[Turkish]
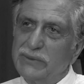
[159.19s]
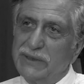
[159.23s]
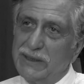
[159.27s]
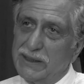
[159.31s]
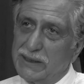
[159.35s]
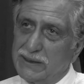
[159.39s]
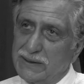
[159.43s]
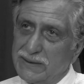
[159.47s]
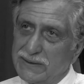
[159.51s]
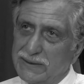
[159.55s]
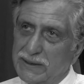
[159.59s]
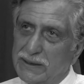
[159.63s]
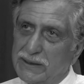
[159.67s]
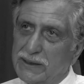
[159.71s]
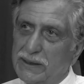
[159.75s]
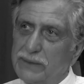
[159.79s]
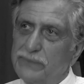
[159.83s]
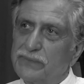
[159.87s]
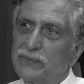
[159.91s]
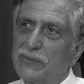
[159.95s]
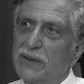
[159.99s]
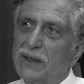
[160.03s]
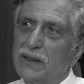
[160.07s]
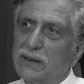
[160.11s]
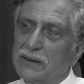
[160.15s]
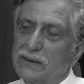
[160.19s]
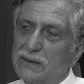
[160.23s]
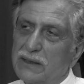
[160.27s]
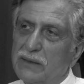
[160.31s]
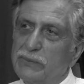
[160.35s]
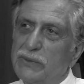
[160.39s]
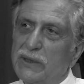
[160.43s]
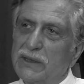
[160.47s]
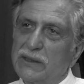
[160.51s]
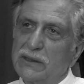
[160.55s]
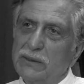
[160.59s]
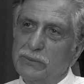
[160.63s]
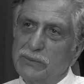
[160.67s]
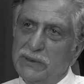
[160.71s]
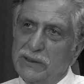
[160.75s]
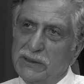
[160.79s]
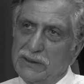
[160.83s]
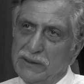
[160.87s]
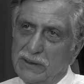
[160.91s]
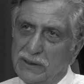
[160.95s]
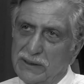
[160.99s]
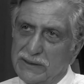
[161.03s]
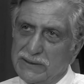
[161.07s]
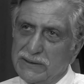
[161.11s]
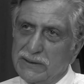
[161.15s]
Bir de 2 sene demek ki
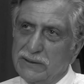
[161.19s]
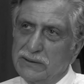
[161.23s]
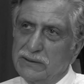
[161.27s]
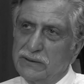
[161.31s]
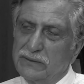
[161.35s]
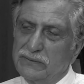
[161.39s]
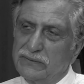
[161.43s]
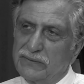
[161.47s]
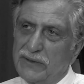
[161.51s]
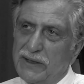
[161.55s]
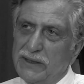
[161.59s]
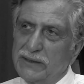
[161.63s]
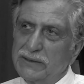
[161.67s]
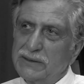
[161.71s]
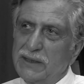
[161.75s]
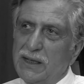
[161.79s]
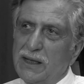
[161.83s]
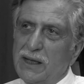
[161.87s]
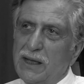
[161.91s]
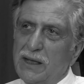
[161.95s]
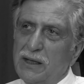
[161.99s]
bir hazırlık var.